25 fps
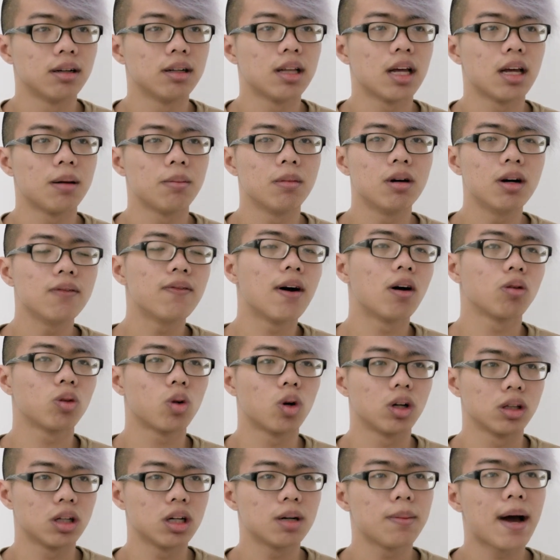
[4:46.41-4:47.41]
thì bước vào
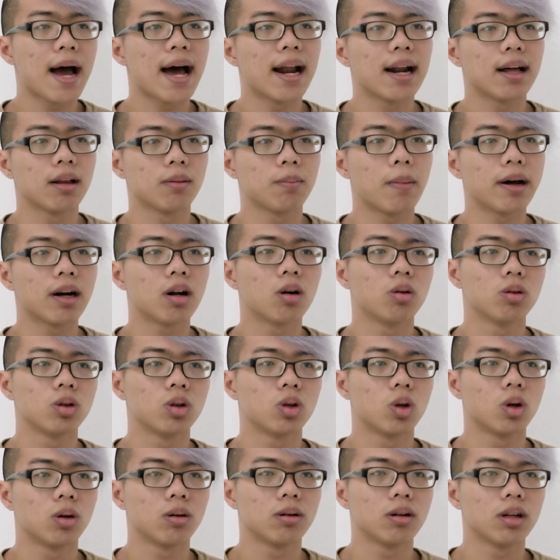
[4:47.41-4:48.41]
tuần thứ 3 là bắt đầu
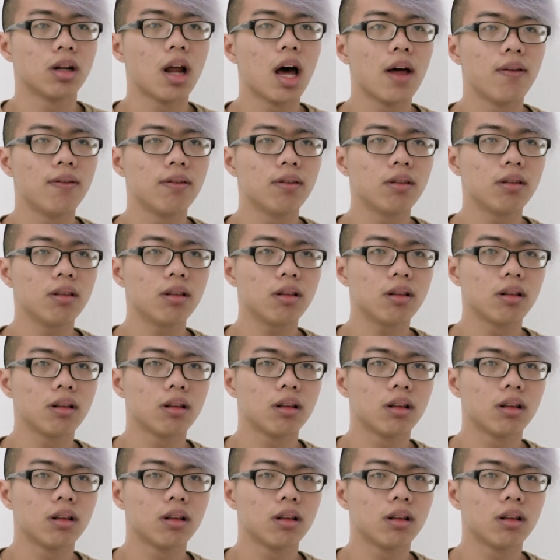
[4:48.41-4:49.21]
đến